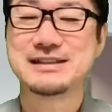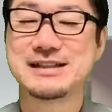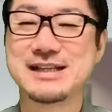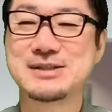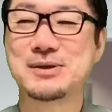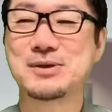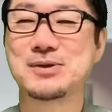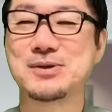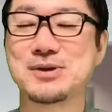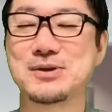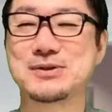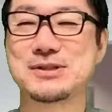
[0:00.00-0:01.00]
で、その
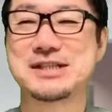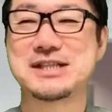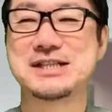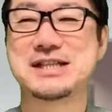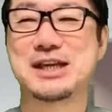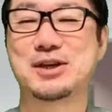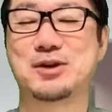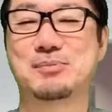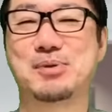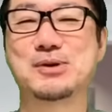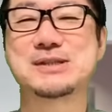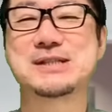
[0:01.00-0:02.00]
東京都知事選挙の
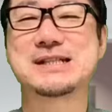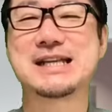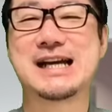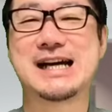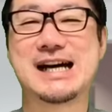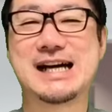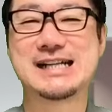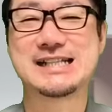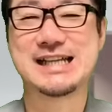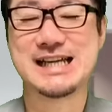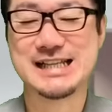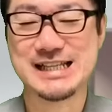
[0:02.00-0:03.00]
ポスター案
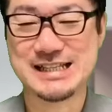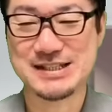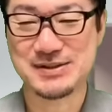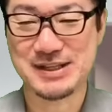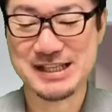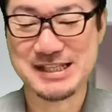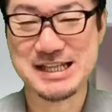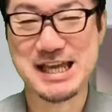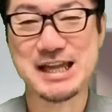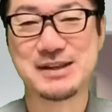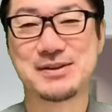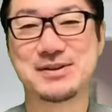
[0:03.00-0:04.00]
件ですよね。事
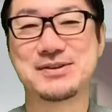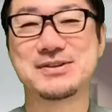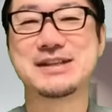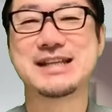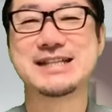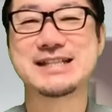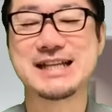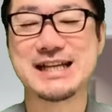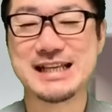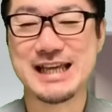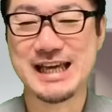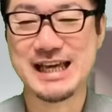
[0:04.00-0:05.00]
件というんですか
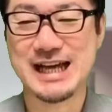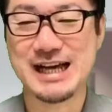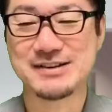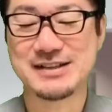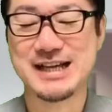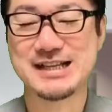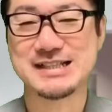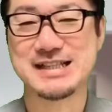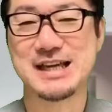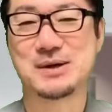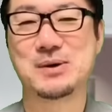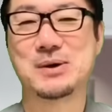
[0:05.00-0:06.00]
ね。ある男
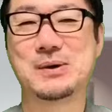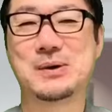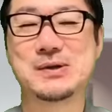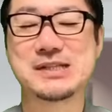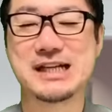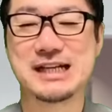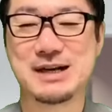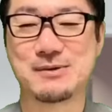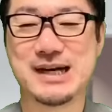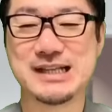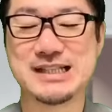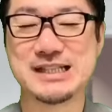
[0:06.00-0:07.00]
性候補者が
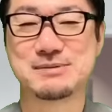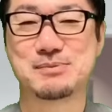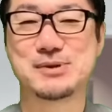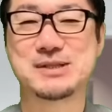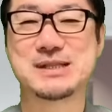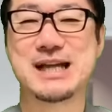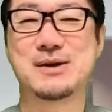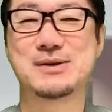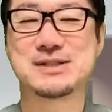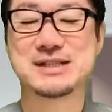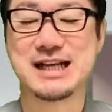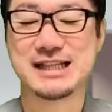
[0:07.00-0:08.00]
わいポスターを
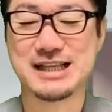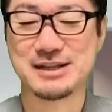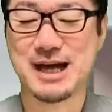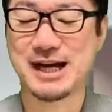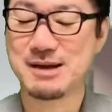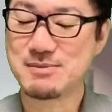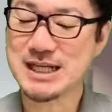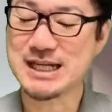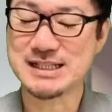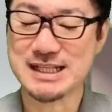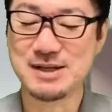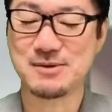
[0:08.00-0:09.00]
使ったと、あれはもう
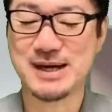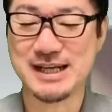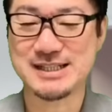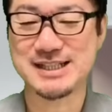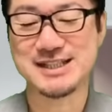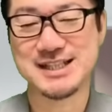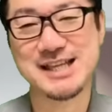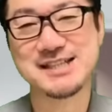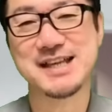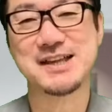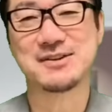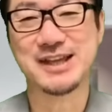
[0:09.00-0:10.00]
完全にわいせつで
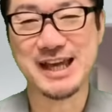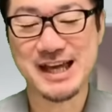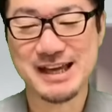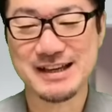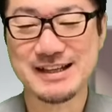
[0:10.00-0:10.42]
すけどね。